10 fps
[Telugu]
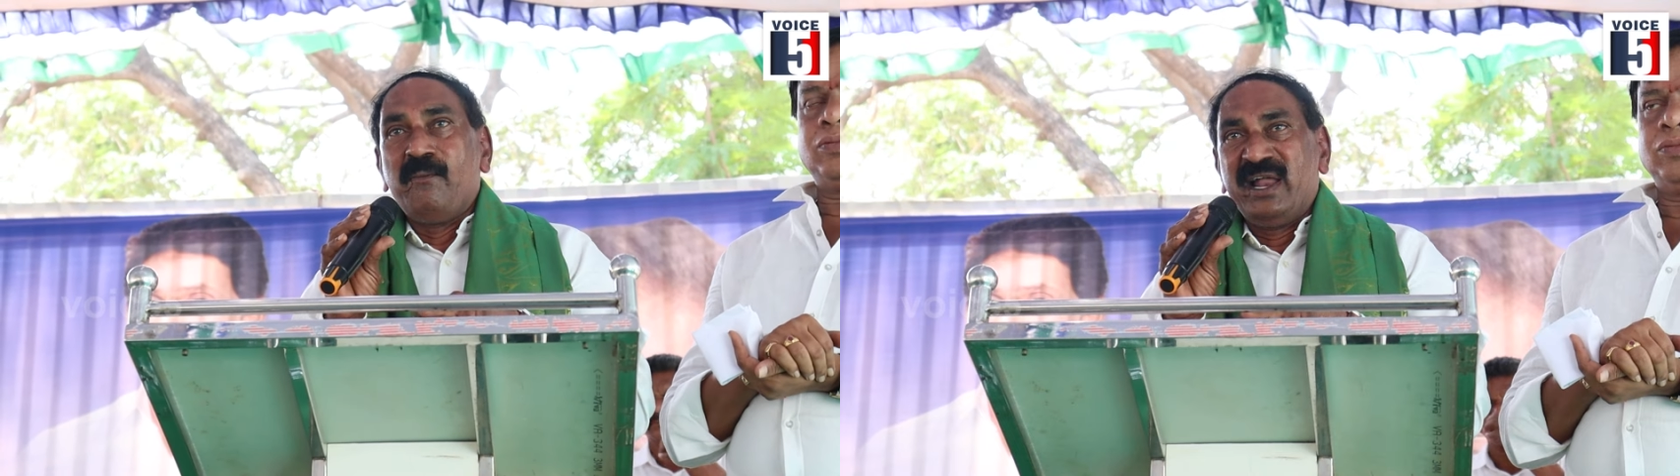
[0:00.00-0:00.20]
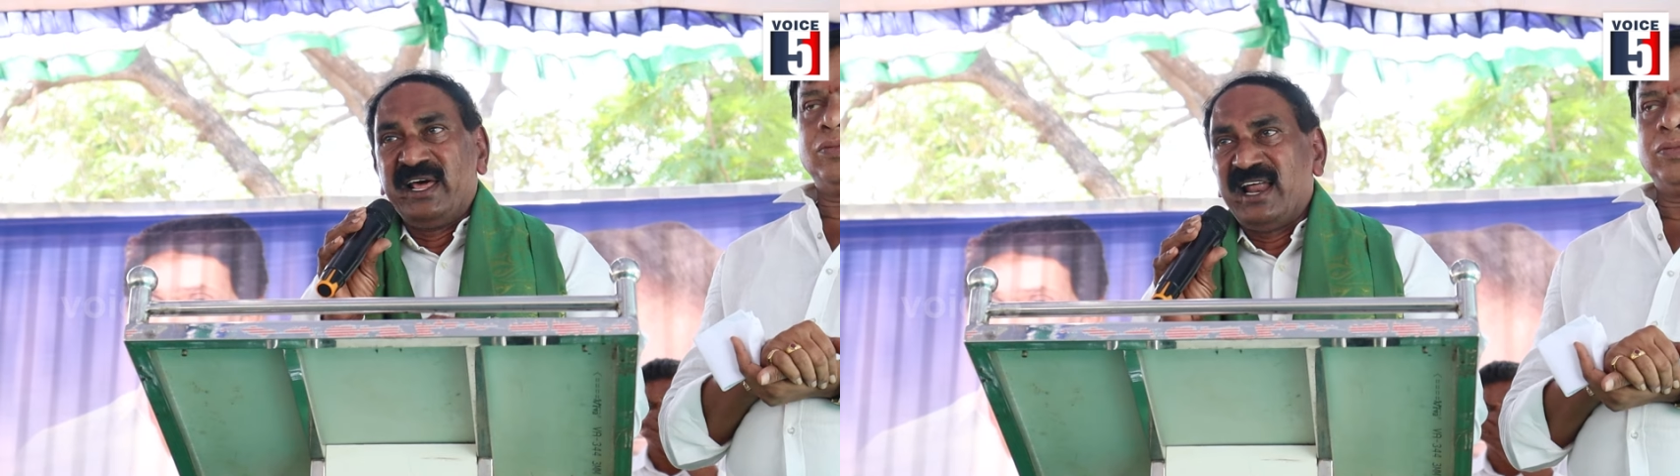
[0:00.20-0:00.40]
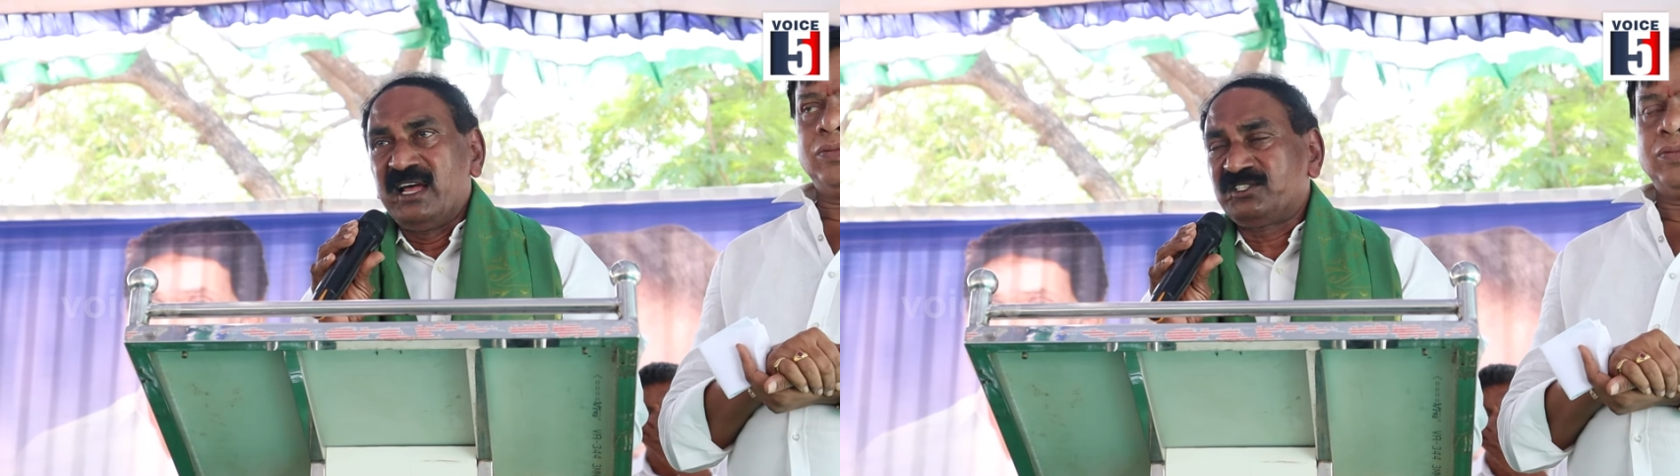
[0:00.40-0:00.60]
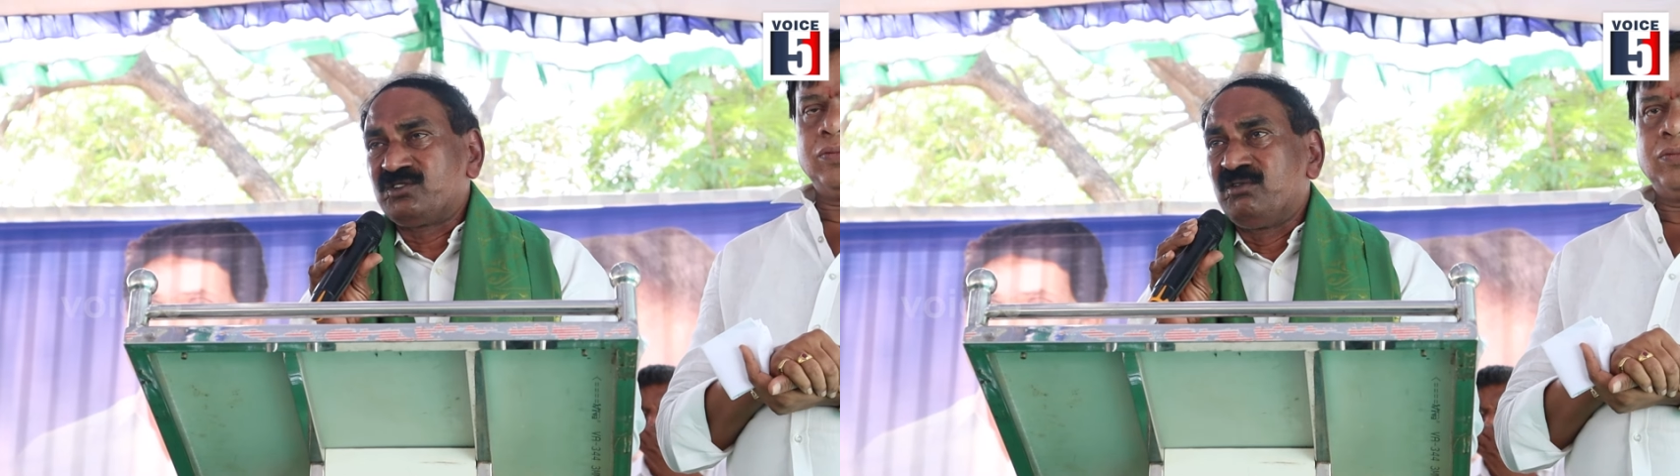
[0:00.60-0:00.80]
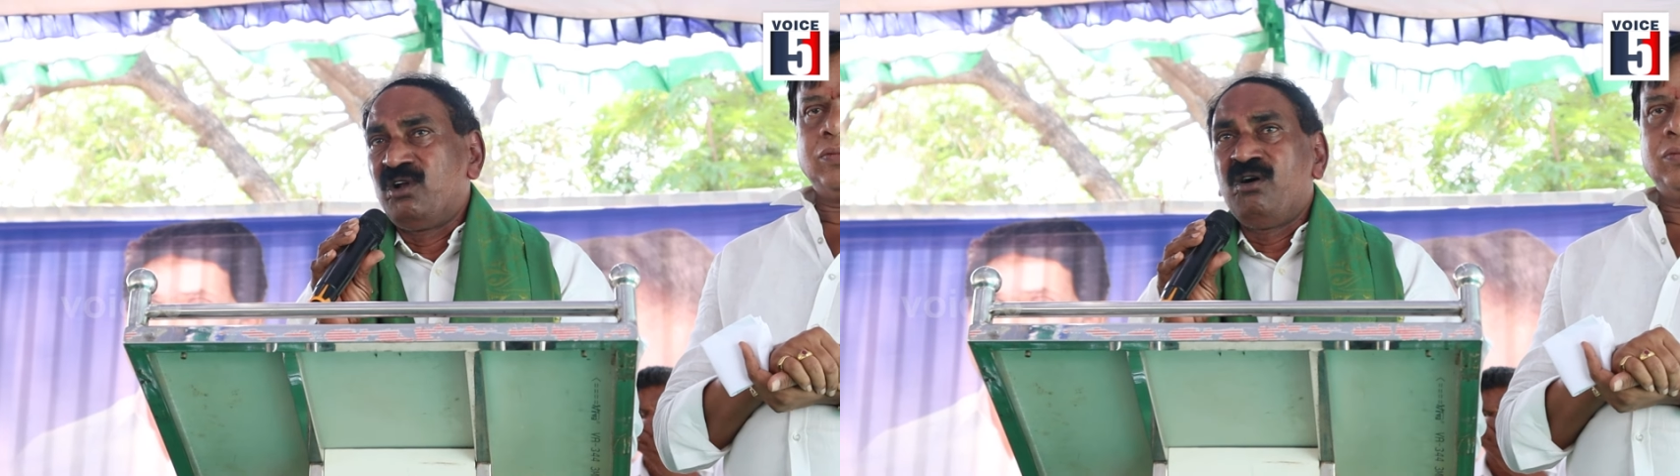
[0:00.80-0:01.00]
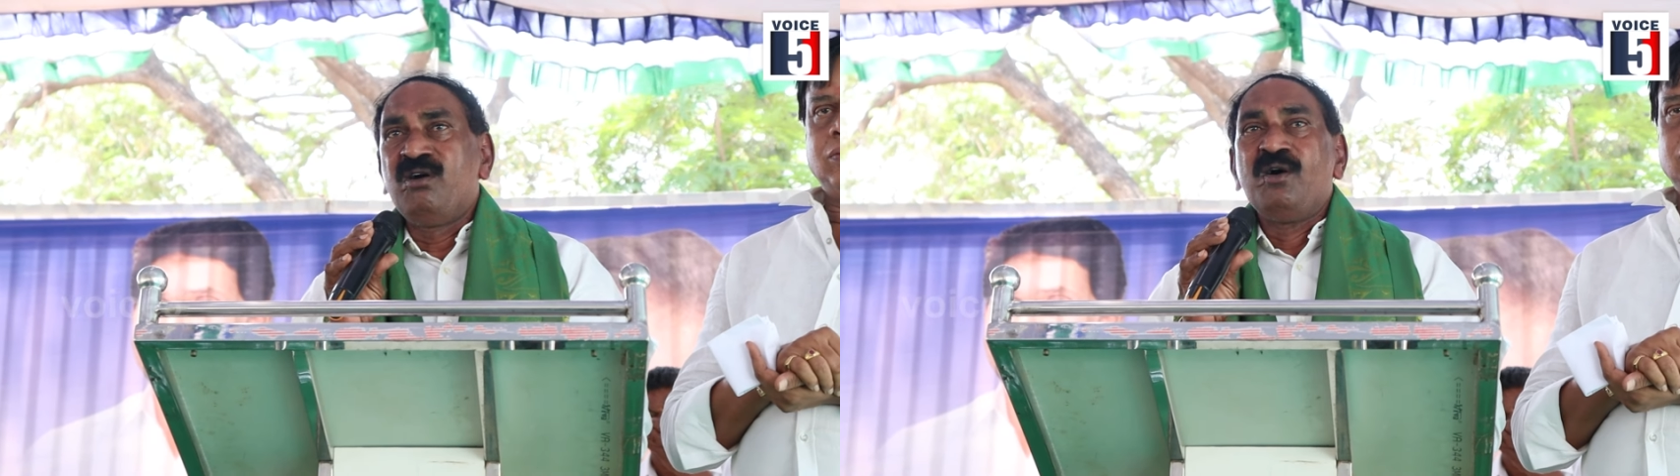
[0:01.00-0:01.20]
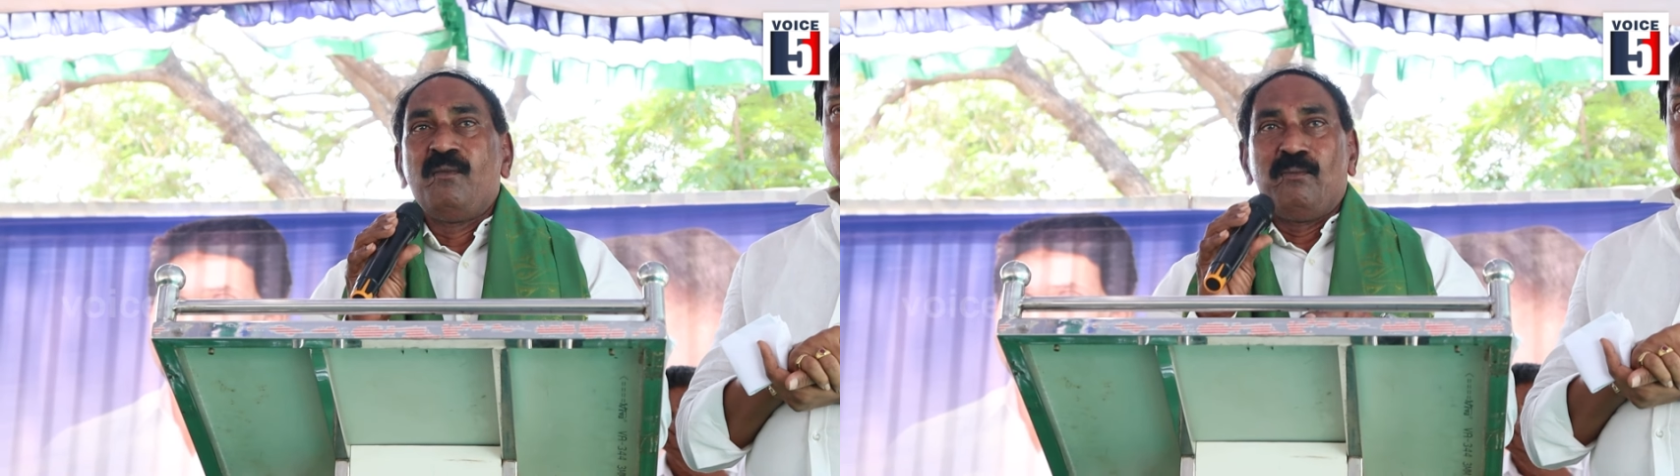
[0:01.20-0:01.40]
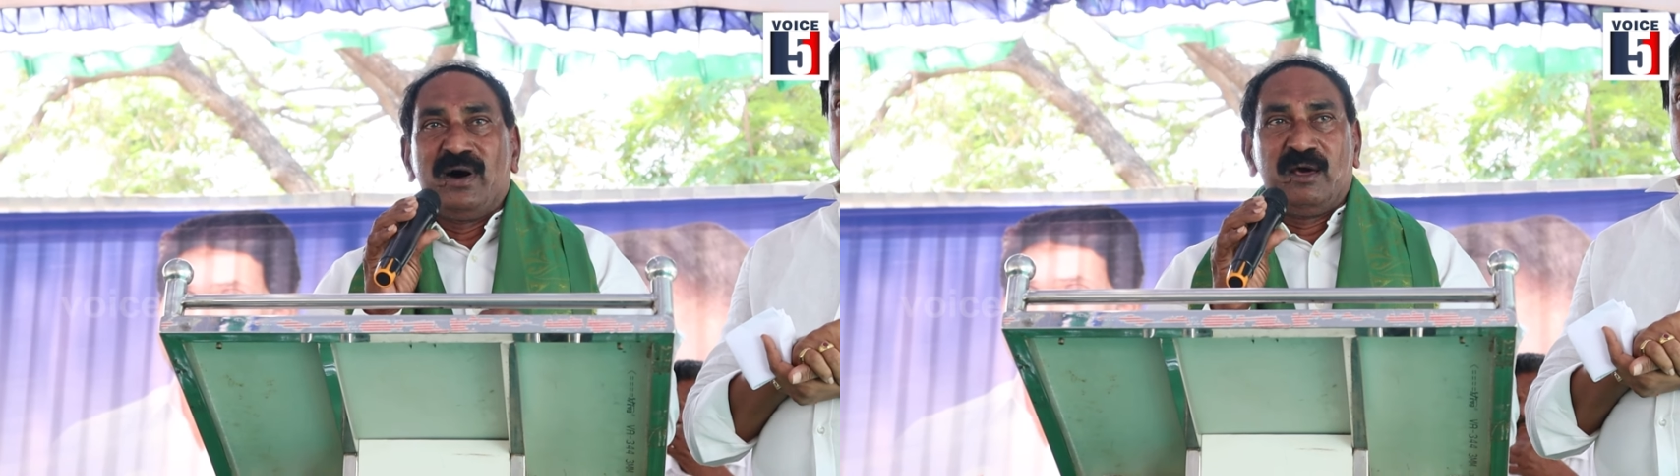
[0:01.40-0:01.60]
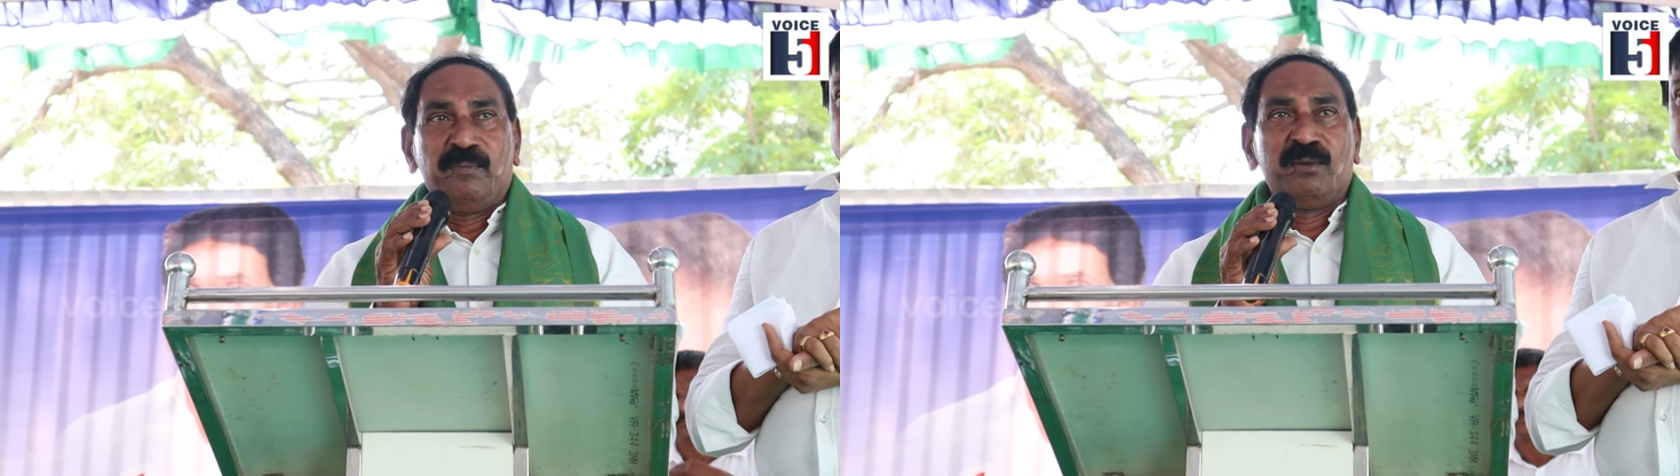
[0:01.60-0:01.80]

మన రాష్ట్రంలో మన